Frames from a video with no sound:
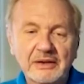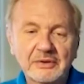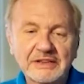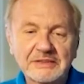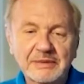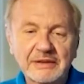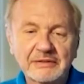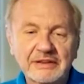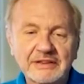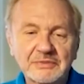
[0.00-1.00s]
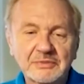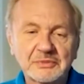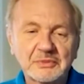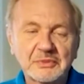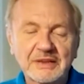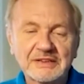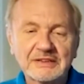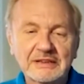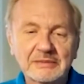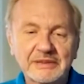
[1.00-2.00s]
Mas a minha experiência
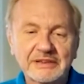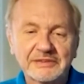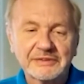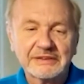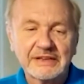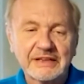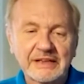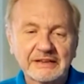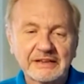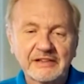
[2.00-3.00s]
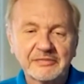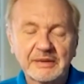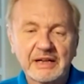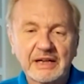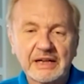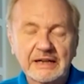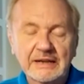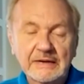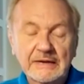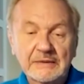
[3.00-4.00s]
pessoal foi um pouco diferente.
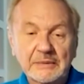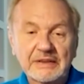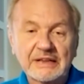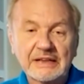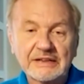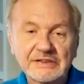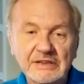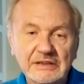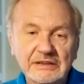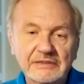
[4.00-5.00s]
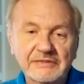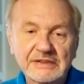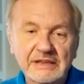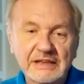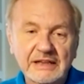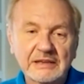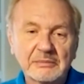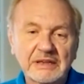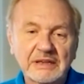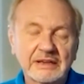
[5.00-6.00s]
Quando o FBI começou a me
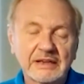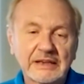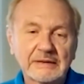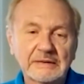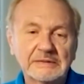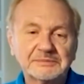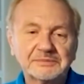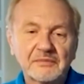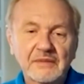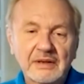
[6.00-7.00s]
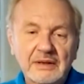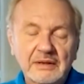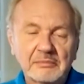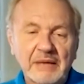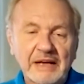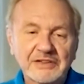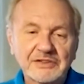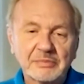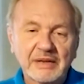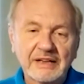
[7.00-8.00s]
investigar,
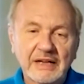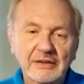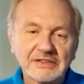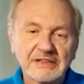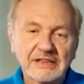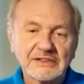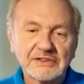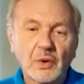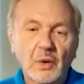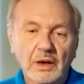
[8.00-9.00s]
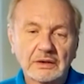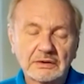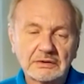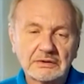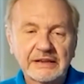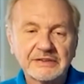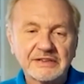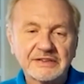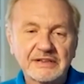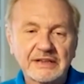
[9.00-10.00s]
eles conseguiram comprar a casa
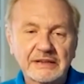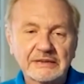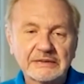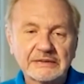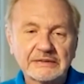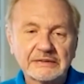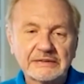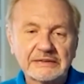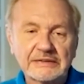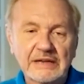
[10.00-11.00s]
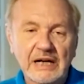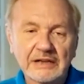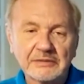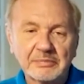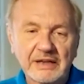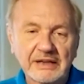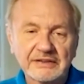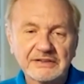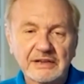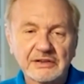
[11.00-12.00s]
vizinha os agentes
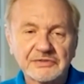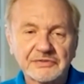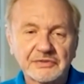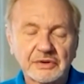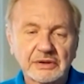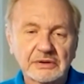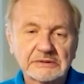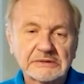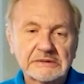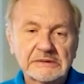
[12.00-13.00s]
ocuparam esta casa.